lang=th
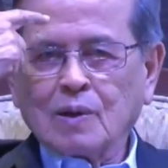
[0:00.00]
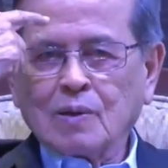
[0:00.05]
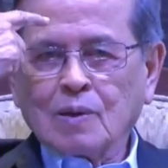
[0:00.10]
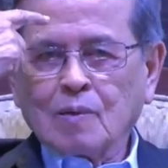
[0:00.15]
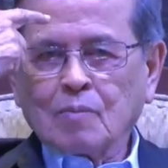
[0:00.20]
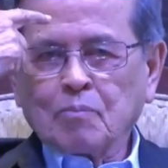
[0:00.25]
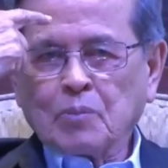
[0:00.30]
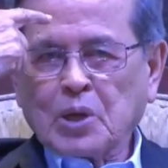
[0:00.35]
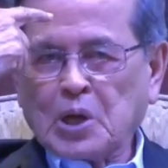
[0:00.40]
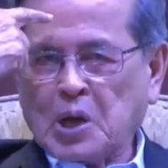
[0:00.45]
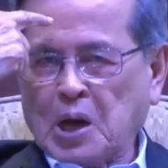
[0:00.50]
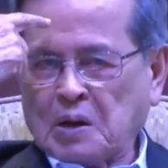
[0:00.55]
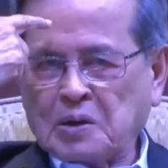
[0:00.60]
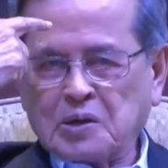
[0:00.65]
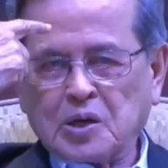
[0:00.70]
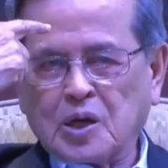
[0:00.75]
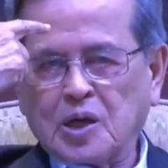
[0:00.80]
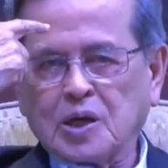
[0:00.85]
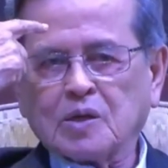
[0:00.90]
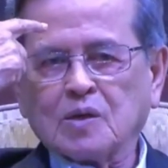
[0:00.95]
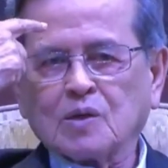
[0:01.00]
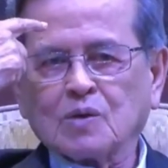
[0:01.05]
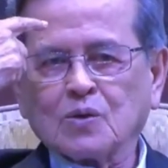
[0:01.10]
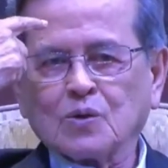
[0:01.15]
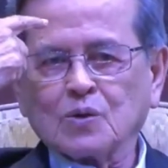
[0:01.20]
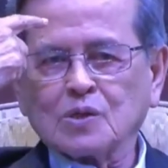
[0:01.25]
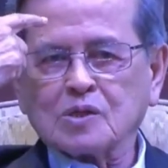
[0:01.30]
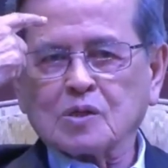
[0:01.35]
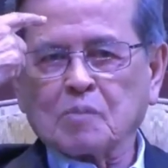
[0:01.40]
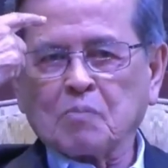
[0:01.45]
เป็นนักคิดคุณ
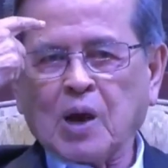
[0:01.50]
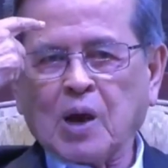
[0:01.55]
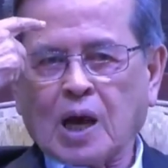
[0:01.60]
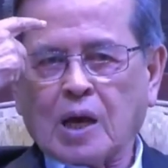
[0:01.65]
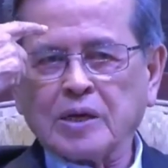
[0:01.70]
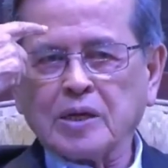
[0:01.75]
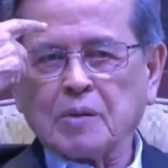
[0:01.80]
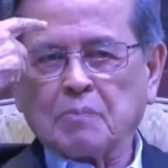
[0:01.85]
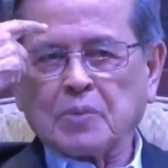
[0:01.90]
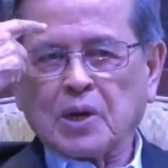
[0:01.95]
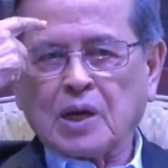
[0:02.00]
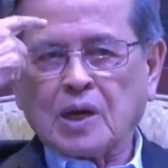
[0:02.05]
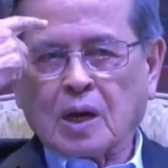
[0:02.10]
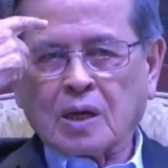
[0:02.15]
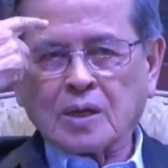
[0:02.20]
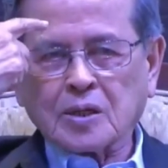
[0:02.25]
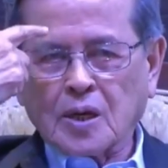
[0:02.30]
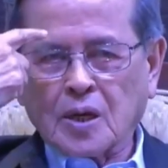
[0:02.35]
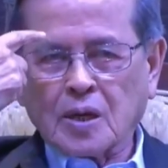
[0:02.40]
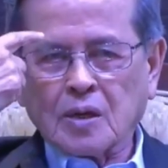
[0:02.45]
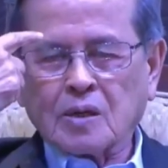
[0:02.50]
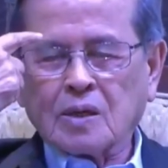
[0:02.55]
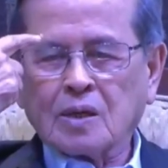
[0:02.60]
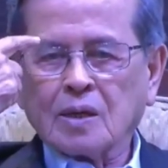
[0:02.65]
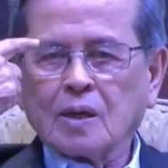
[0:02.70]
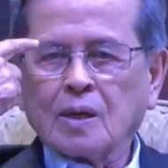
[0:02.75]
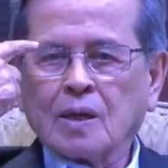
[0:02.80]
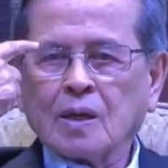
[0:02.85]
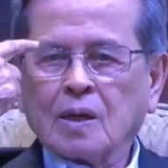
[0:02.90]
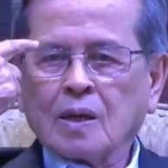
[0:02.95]
สำราญเนี่ยเป็นนักคิด
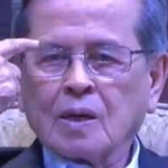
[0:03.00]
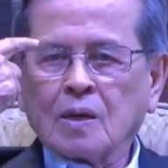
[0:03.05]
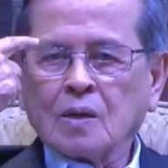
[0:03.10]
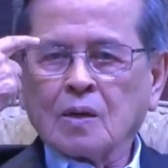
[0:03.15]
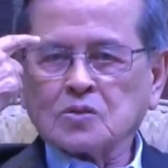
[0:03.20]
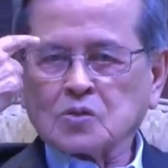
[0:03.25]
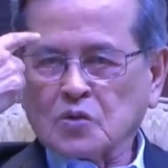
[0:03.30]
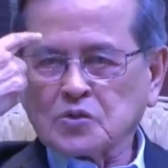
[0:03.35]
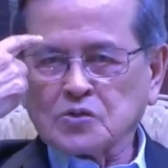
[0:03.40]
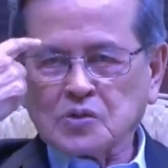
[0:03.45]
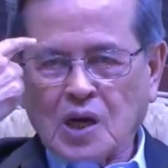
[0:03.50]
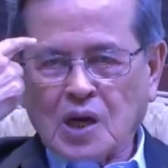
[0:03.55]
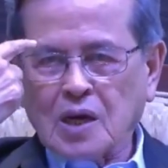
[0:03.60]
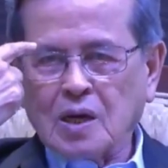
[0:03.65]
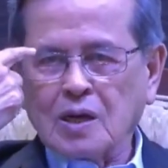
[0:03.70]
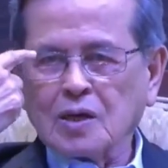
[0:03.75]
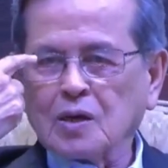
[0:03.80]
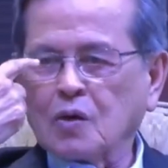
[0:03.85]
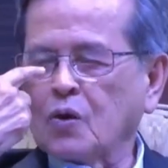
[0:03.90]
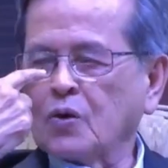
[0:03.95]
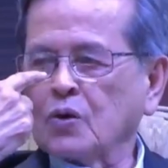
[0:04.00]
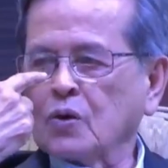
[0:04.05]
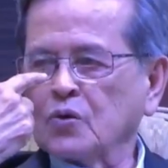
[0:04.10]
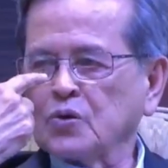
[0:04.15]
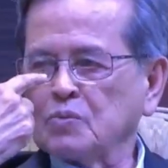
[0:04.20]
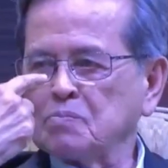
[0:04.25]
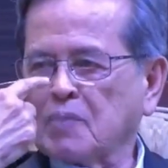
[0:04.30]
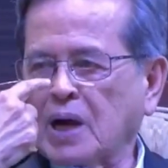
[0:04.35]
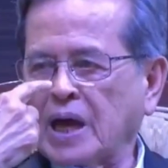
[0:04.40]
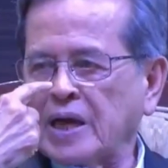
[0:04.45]
แล้วสนใจเรื่องคนรุ่นให
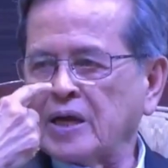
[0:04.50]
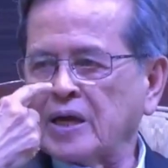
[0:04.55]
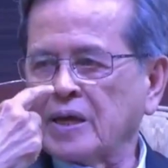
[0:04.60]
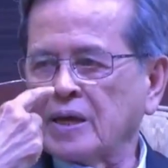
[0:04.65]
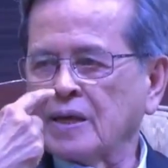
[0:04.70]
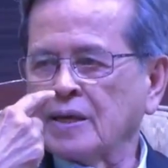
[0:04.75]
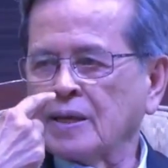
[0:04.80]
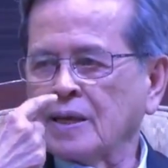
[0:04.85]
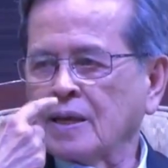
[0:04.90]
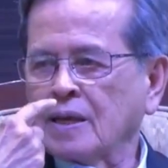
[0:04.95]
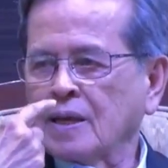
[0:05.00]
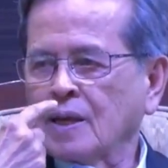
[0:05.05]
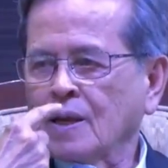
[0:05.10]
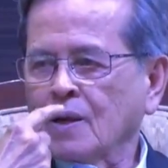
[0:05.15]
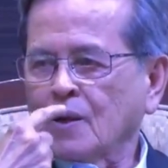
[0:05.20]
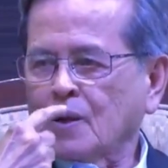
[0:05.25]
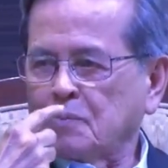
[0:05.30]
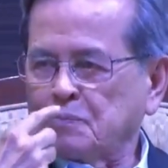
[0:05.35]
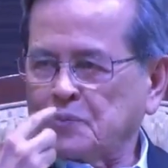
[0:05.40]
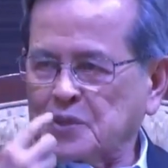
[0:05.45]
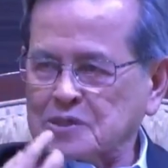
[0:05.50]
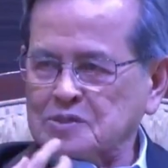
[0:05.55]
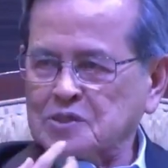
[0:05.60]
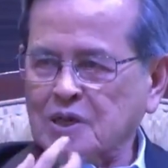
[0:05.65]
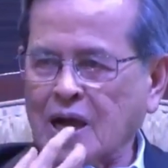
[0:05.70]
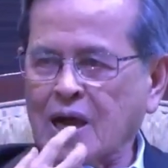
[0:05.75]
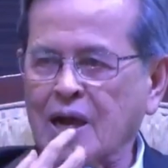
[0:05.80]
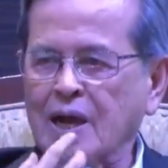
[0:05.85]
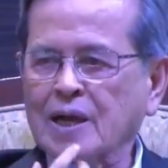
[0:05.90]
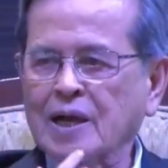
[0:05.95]
ม่ก็ปรึกษา
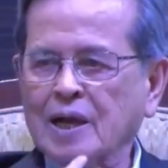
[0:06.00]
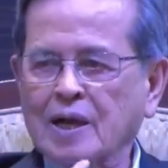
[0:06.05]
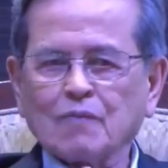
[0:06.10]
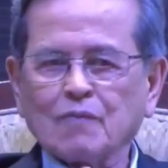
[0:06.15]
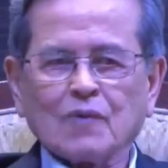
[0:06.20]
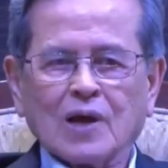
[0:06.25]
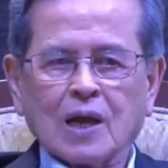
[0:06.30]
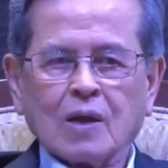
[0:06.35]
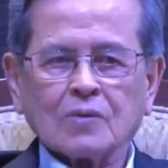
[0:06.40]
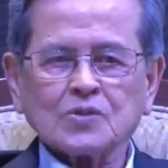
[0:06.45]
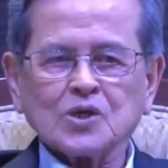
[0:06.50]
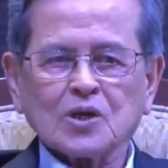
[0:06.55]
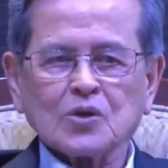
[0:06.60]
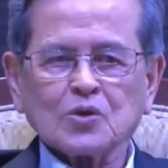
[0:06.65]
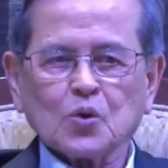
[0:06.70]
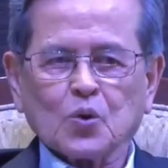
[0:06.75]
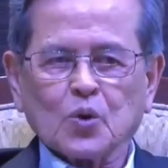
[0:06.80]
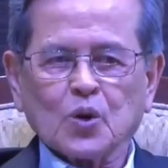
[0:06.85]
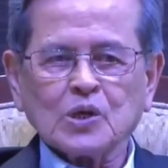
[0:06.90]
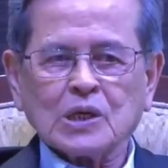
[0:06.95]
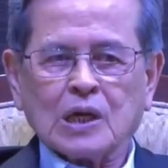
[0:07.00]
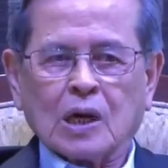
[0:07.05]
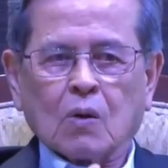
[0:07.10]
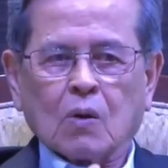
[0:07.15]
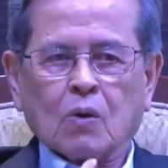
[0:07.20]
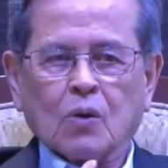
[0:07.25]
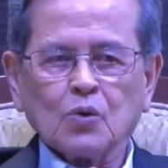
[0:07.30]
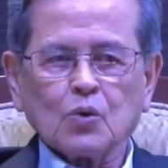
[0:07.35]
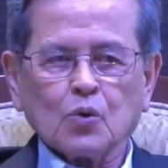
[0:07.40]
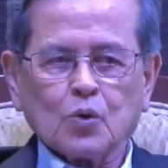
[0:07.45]
กันว่าเราจะหนุนเรื่องคน
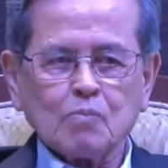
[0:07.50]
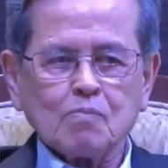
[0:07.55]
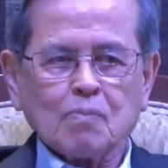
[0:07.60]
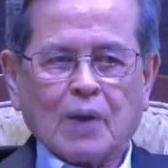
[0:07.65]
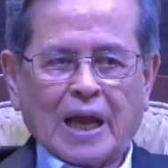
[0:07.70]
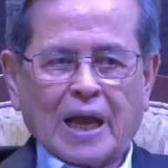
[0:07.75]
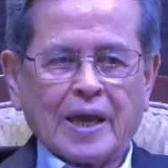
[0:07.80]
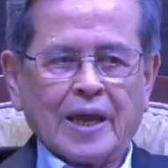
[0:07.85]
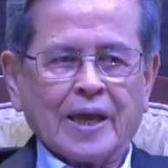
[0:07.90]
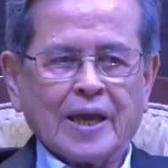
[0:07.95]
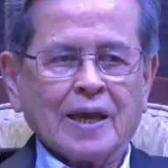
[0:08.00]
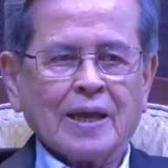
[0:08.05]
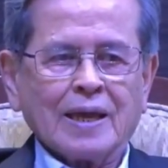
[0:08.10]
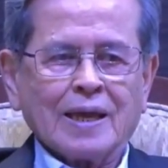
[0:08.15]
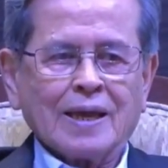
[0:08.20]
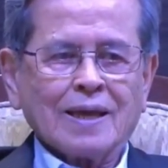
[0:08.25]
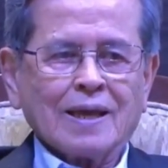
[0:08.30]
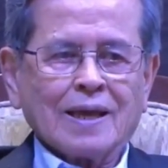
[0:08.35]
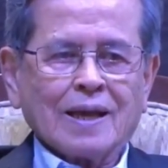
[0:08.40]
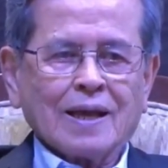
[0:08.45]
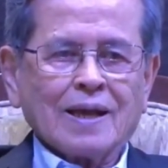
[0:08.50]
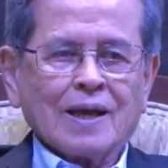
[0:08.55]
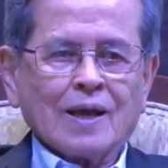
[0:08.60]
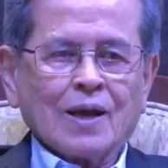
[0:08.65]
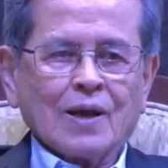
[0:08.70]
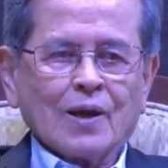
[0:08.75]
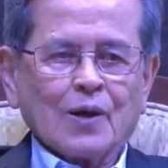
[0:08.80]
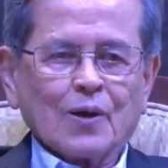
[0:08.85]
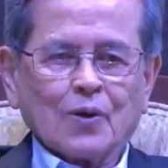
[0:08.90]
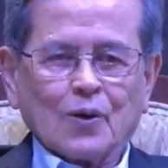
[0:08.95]
รุ่นใหม่
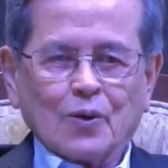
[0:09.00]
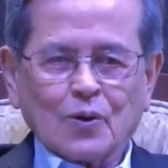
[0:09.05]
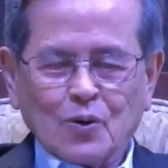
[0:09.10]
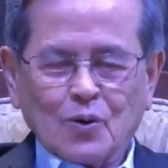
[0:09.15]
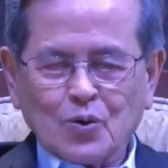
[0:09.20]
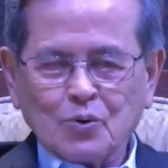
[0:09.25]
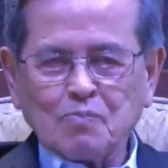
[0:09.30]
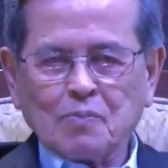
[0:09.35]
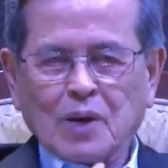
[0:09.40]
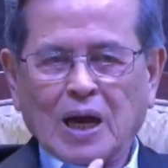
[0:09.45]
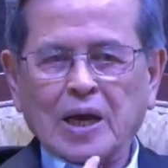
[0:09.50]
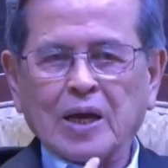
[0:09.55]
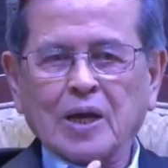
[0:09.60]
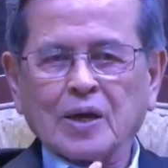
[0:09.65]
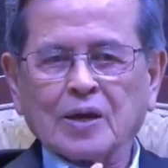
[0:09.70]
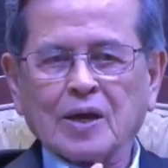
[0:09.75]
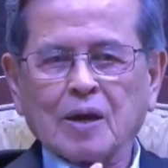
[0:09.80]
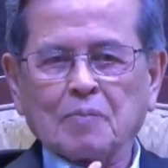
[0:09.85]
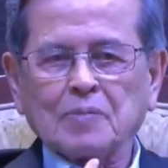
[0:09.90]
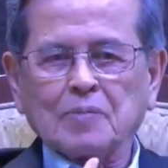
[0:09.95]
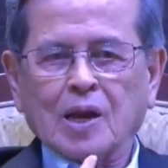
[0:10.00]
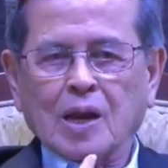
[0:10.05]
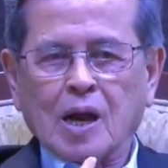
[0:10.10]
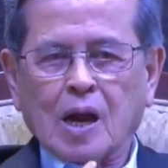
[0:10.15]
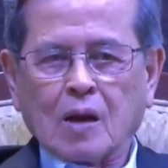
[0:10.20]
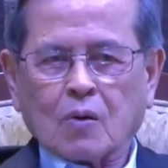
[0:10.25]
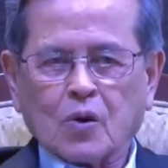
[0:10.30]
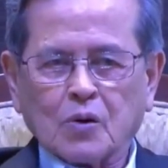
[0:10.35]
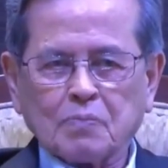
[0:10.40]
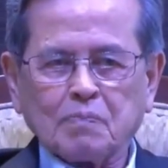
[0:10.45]
คนรุ่นใหม่กับอนาค
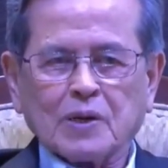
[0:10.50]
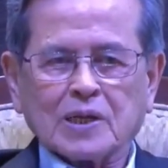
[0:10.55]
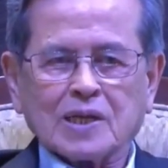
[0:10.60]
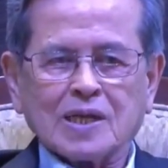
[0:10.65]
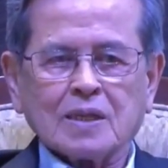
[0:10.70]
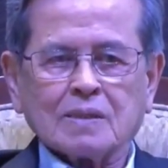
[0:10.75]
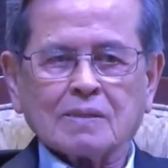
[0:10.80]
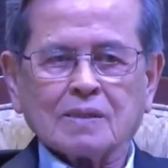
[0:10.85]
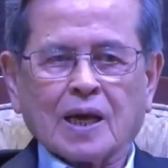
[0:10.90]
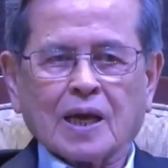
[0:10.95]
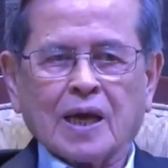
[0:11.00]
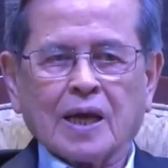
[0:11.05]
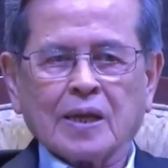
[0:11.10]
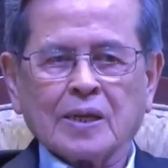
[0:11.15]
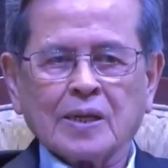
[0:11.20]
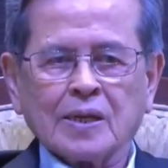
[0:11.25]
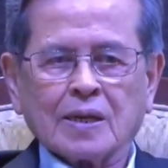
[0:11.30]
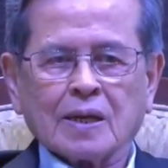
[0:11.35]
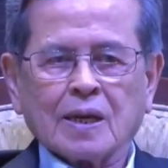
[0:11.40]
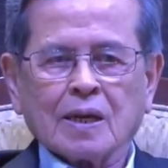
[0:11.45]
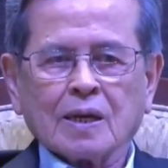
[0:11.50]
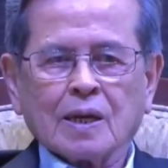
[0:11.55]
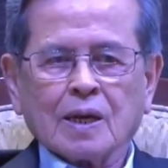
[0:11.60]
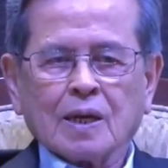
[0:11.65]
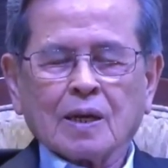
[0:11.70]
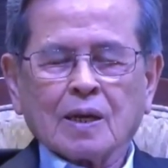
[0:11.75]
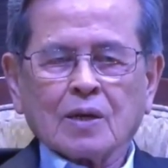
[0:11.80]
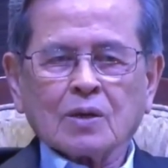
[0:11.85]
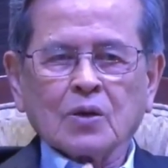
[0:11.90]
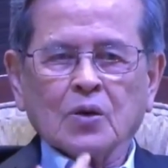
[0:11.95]
ตประเทศไทยเนี่ย
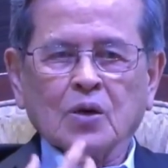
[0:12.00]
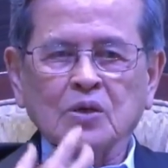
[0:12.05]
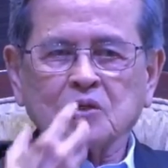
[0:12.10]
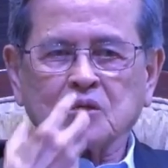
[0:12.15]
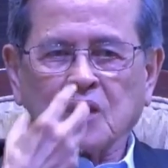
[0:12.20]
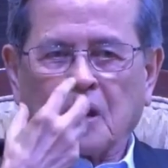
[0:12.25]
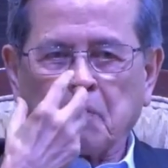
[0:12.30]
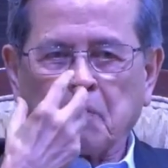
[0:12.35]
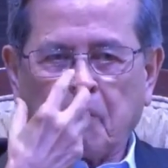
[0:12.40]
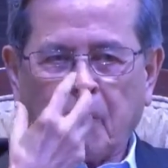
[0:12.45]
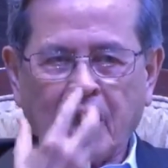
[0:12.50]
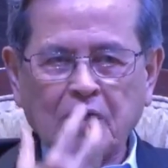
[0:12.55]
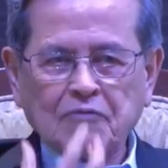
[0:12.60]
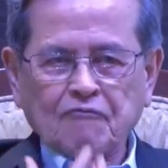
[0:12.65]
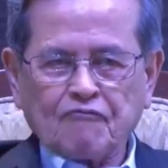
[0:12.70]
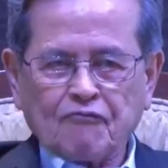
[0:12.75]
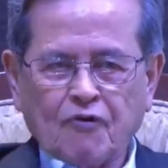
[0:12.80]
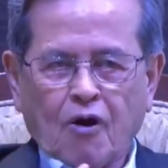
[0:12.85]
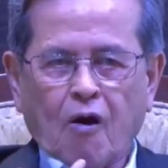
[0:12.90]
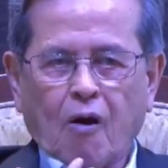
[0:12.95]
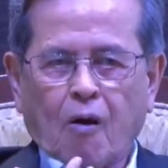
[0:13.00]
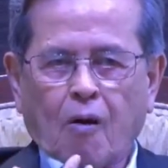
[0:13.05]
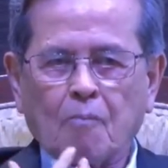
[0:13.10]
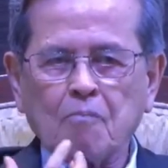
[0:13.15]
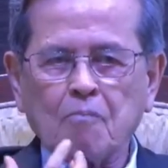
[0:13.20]
โดยจัดแพลตฟอร์ม